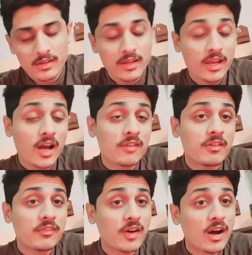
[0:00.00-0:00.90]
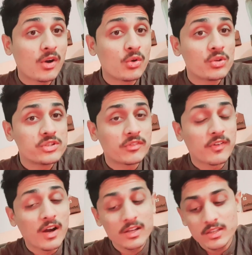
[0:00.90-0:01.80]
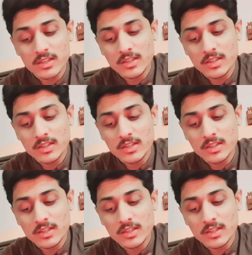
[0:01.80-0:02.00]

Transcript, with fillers: क्या वफाओ जफा की